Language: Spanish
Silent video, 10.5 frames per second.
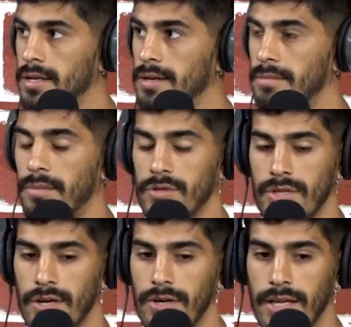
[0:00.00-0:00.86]
o
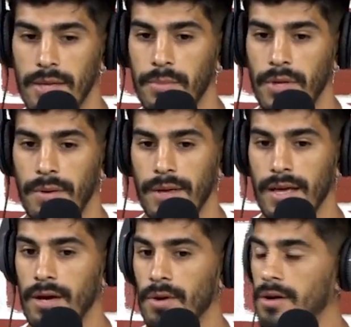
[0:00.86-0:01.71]
sea, con equipo de B
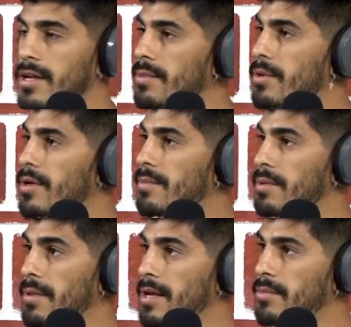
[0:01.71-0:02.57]
que jugar con equipo de primera,